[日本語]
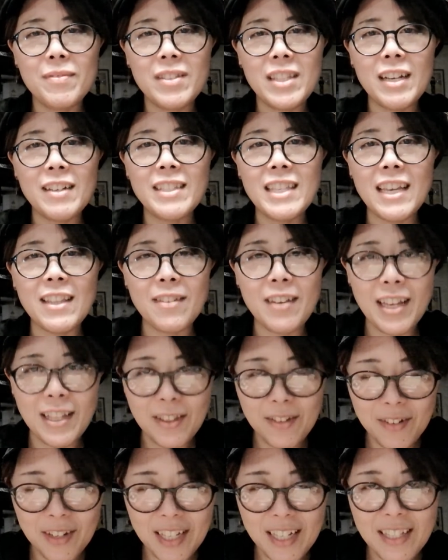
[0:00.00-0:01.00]
たくさんの
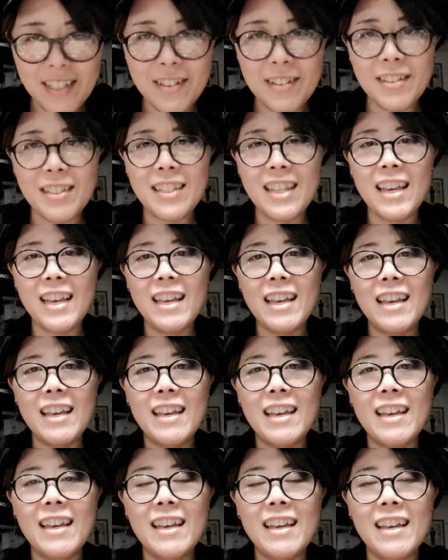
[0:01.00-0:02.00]
エントリー、そして、
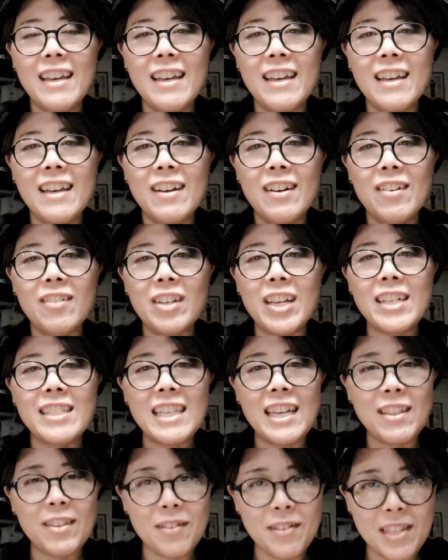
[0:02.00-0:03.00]
えー、お客
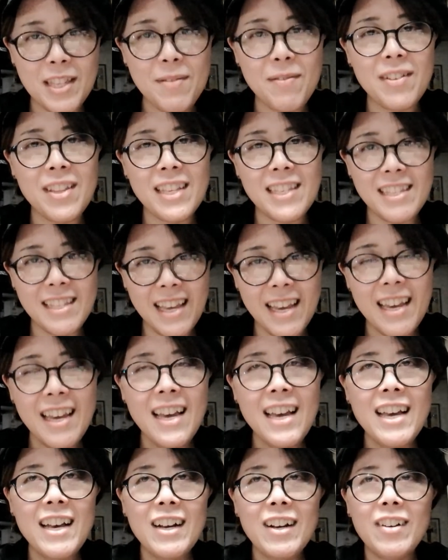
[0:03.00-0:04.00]
さんとしてもですね、
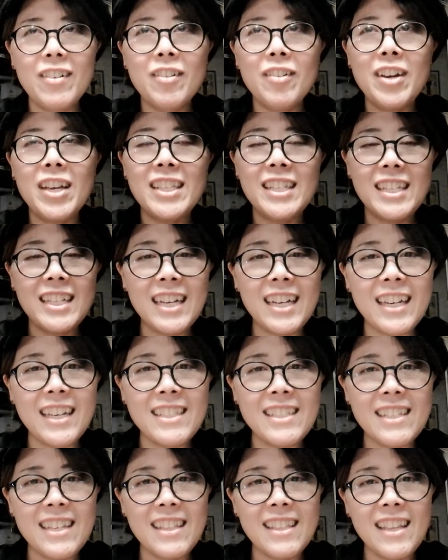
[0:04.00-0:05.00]
応援に駆け
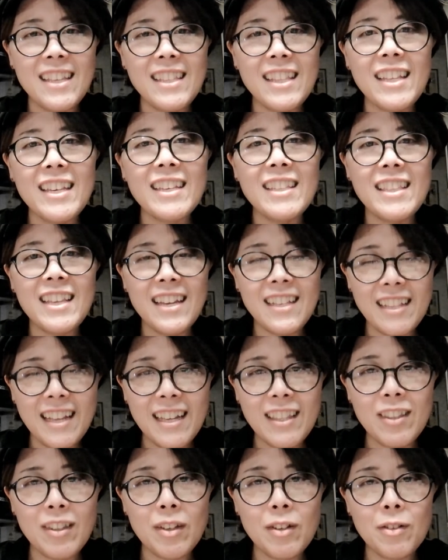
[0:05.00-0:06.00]
つけていただきたい
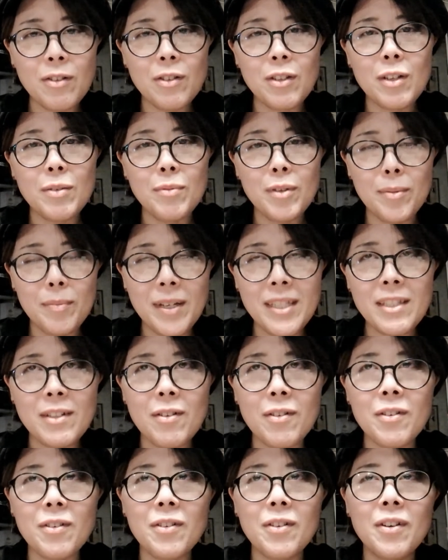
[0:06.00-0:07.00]
なというふうに思います。
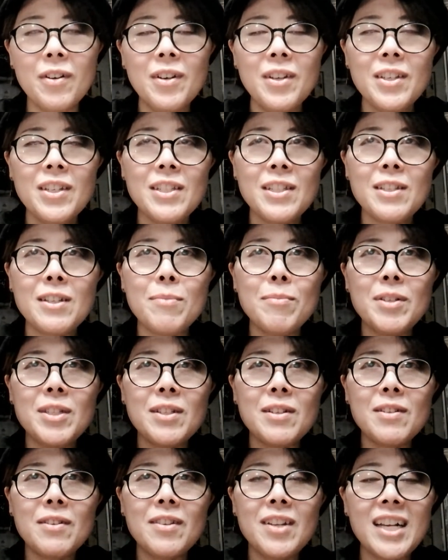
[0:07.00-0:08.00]
ここの
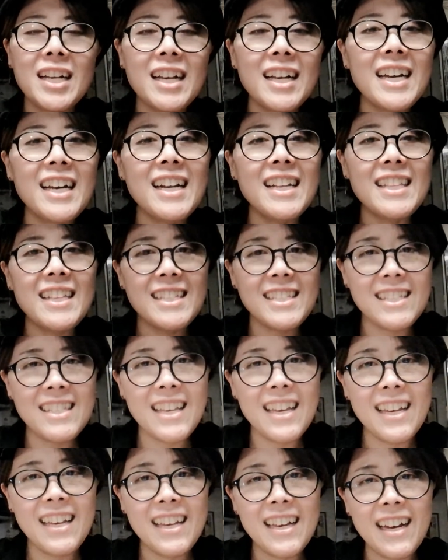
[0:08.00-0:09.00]
スロミジックの中からです
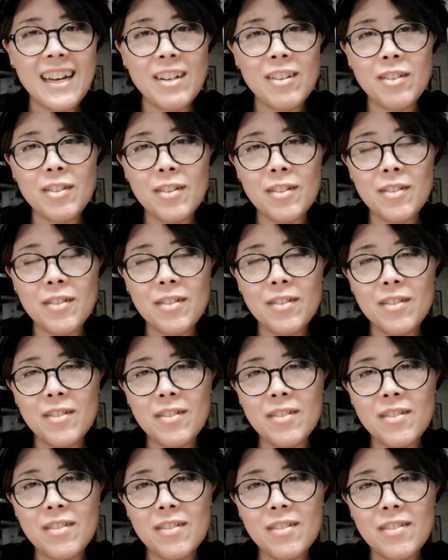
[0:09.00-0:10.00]
ね、あ
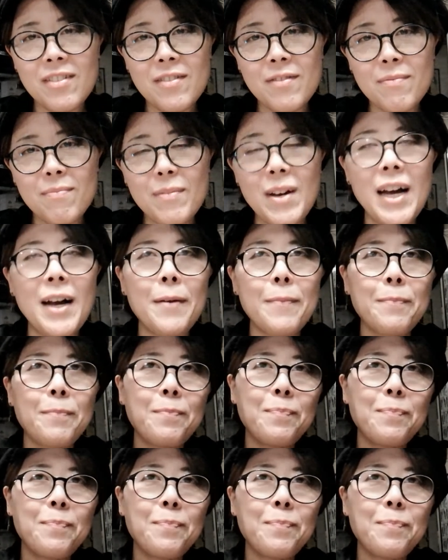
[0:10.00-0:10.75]
のー、まあ、